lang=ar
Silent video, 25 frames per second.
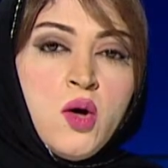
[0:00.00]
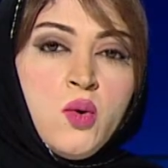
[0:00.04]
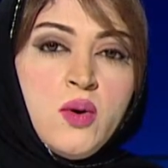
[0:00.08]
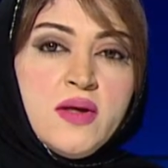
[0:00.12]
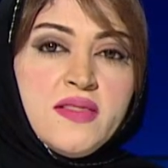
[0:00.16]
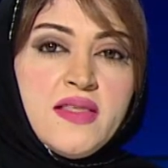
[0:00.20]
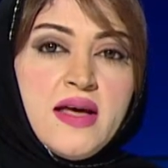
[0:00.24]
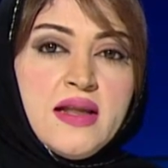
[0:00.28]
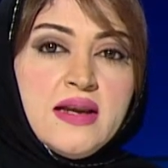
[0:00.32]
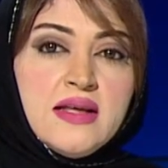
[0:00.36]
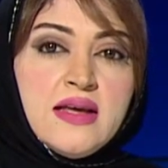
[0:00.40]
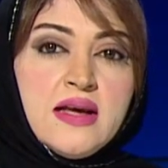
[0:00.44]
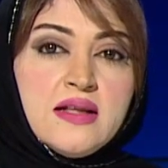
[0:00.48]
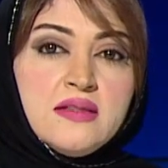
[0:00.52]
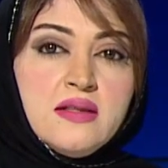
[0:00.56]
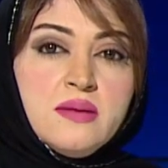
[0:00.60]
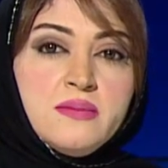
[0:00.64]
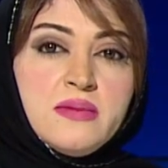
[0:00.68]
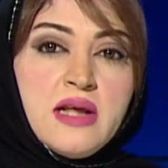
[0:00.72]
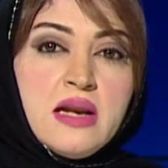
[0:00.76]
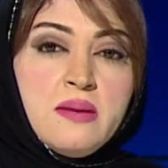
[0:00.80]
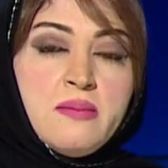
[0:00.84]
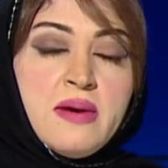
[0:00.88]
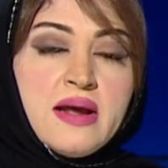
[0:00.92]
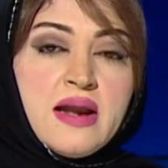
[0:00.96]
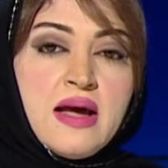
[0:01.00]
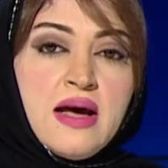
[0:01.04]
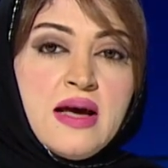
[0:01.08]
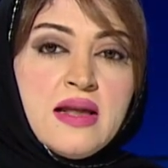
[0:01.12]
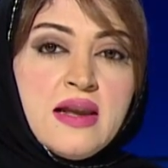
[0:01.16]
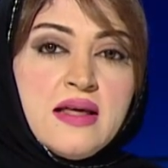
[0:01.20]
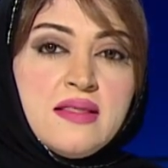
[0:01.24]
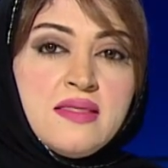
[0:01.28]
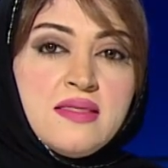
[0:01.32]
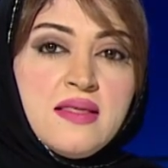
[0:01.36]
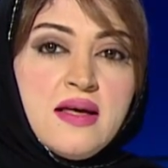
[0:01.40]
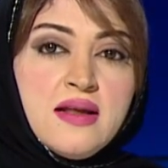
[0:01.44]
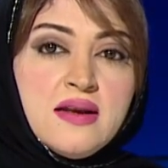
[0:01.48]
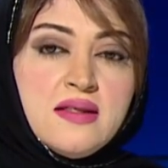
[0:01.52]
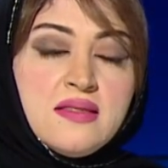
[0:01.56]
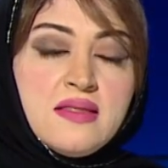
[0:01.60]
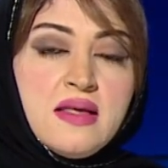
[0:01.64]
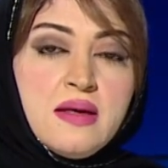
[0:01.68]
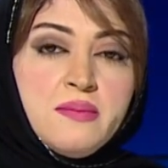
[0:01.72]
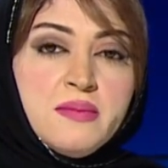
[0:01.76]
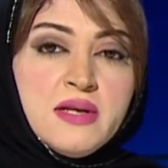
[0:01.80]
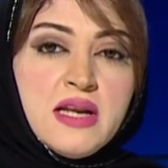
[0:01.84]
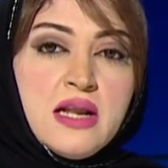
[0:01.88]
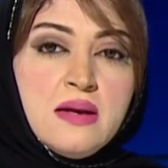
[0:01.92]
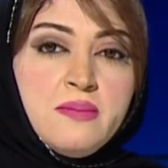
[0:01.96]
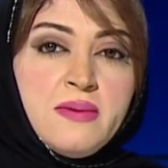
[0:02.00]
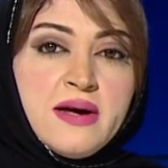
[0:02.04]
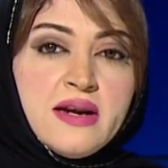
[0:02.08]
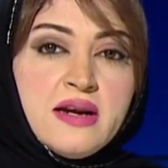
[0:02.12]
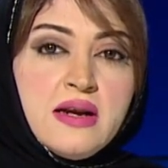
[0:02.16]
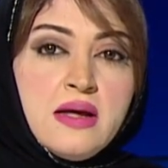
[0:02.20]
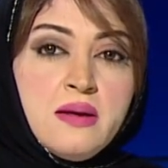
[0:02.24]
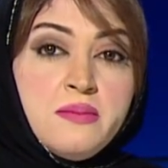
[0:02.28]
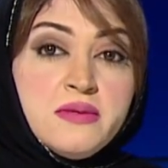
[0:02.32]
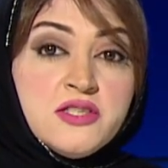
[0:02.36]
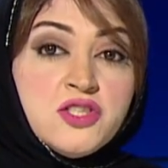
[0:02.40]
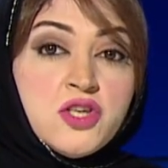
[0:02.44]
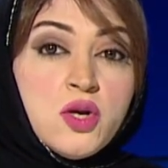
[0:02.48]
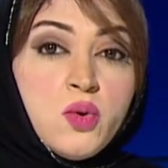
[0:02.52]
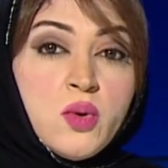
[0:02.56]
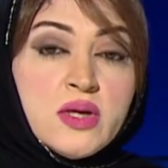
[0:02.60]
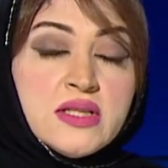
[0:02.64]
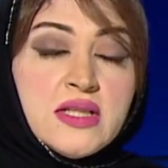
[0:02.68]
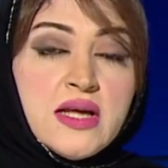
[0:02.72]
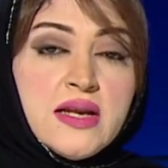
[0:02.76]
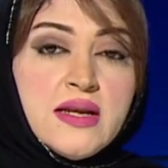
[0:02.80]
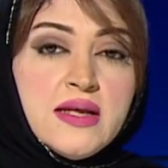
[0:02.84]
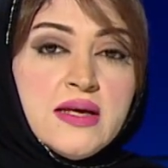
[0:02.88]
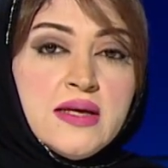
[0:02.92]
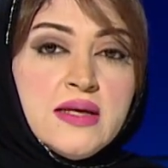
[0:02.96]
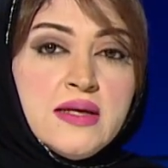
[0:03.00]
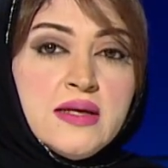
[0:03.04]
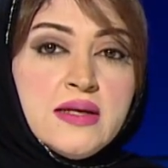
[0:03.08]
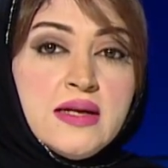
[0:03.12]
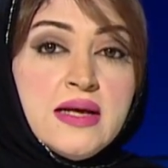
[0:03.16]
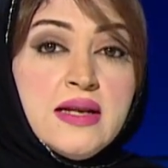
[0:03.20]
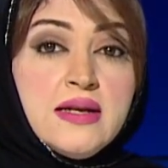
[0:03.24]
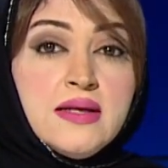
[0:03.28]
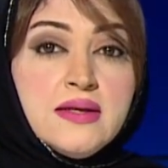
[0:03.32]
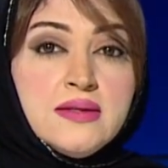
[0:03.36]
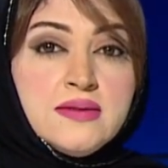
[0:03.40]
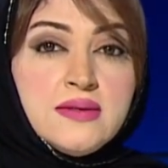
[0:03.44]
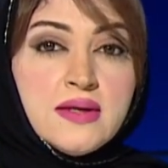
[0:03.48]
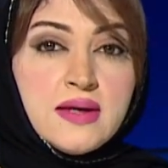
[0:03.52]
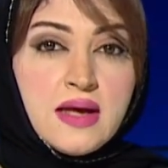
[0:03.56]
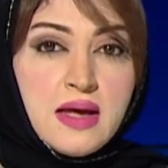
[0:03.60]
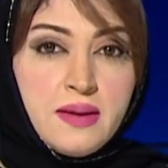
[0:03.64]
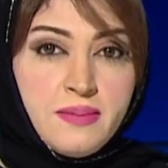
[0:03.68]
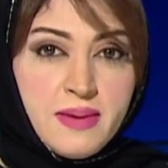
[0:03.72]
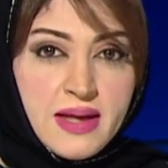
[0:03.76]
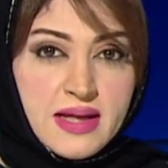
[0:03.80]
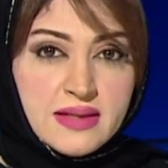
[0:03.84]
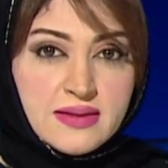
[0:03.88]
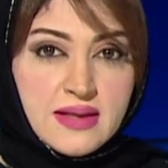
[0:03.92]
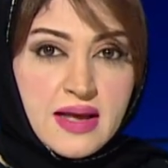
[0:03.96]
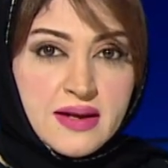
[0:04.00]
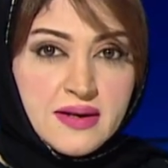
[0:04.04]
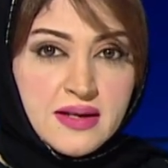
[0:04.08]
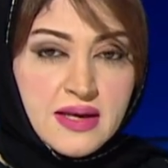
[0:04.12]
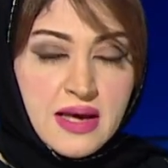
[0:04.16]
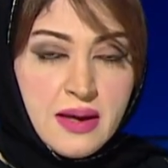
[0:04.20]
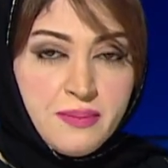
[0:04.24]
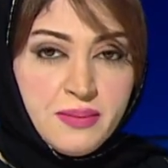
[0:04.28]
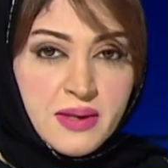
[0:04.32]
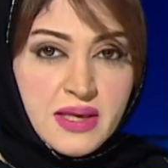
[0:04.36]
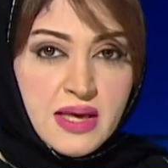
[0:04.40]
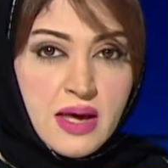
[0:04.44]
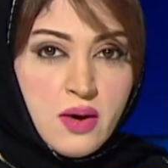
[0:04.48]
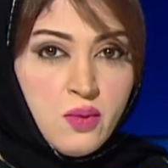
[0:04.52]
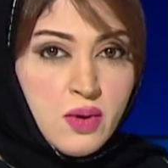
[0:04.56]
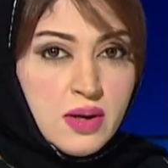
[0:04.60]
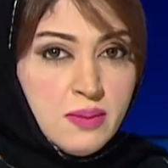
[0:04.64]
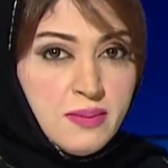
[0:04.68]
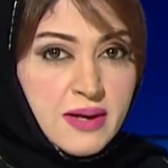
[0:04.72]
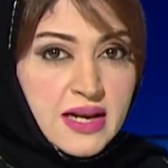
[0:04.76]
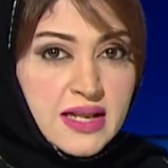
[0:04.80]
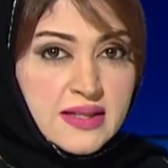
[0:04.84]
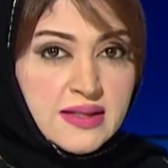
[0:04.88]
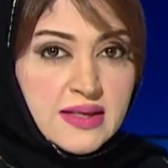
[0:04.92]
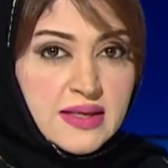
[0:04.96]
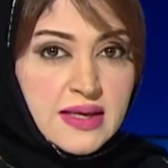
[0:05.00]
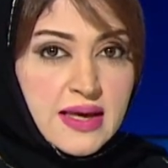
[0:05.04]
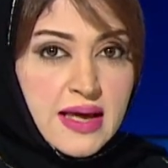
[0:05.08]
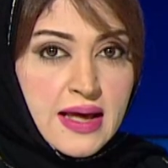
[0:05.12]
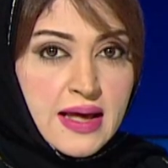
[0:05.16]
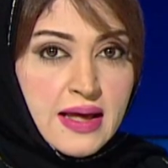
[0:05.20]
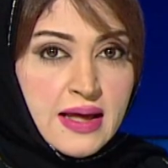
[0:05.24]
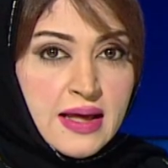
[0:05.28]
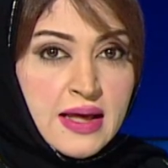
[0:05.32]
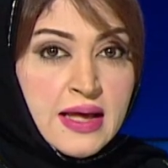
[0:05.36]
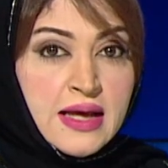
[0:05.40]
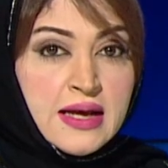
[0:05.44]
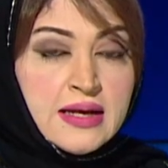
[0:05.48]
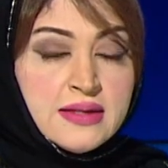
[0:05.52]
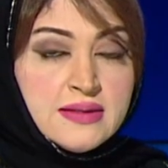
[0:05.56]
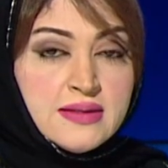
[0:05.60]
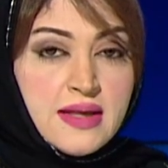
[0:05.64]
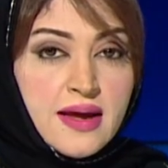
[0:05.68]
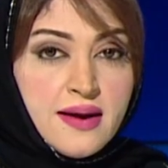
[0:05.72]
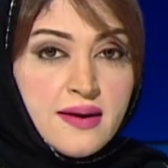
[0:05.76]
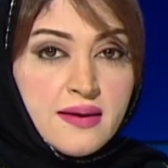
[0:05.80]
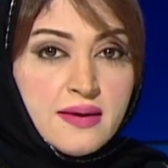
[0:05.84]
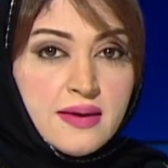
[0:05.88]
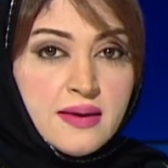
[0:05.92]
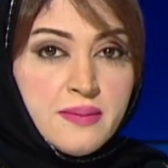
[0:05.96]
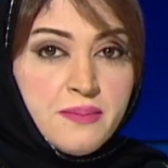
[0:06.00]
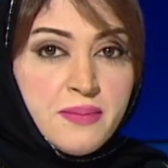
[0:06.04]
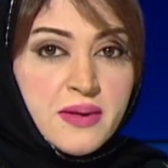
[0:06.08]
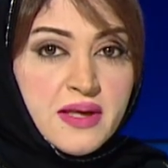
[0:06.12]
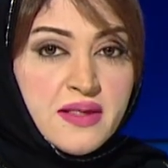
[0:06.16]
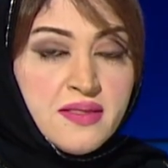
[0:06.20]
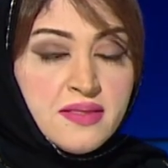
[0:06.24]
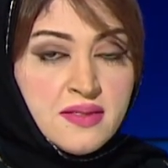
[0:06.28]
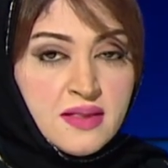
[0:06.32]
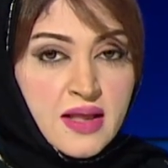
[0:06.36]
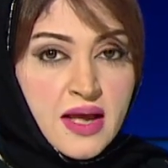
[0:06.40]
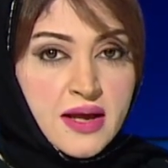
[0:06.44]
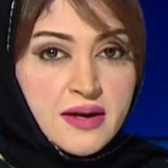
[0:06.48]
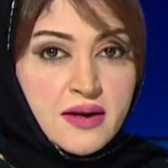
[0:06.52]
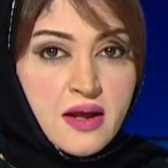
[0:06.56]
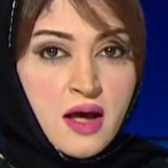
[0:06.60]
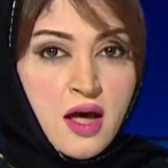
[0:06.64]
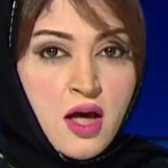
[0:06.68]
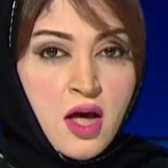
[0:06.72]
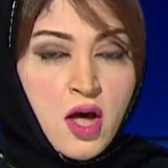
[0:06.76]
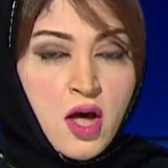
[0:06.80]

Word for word: وذلك ضمن المرحلة الثالثة من البرنامج الوطني للانتخابات النيابية والبلدية درب اثنان